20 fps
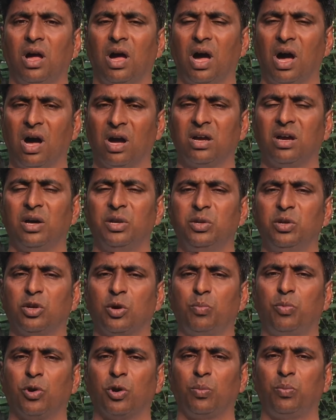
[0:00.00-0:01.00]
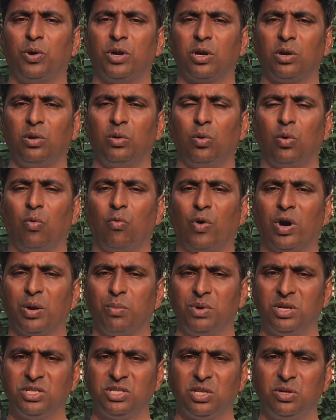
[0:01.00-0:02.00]
ఆకాని యొక్క పొరపాట్లు వారి
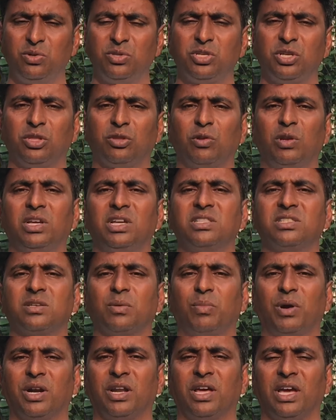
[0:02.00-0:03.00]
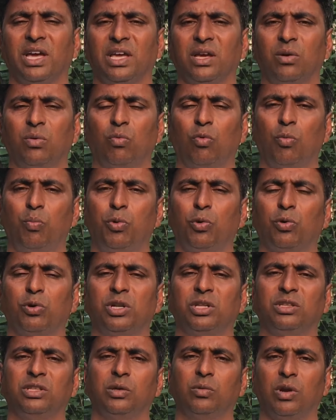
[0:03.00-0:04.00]
మధ్య నుంచి తొలగించబడ్డాయి
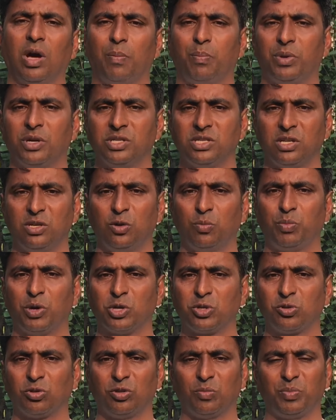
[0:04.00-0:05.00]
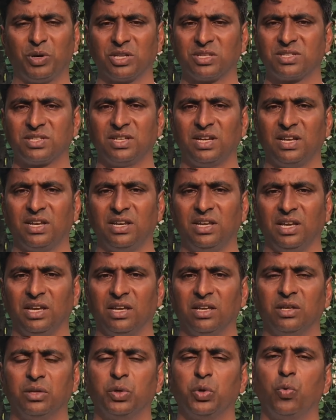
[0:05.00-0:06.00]
ఒప్పుకున్న దేవుడు ఆ ప్రజలను పరిశుద్ధపరచగానే
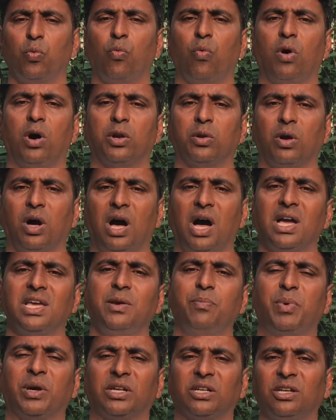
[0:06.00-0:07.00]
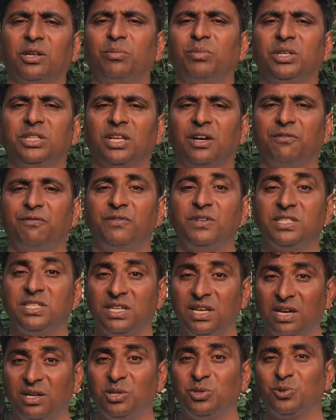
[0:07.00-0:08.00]
వారు హాయి పట్టణం మీద
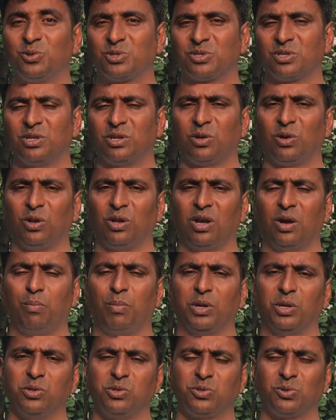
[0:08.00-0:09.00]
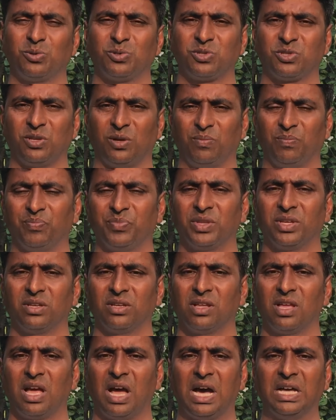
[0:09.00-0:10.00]
విజయాన్ని చూసినట్లుగా మనం చూస్తాం
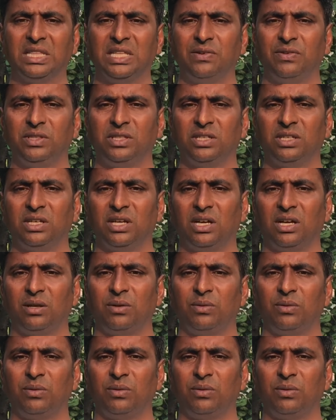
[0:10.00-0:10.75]
అదేవిధంగా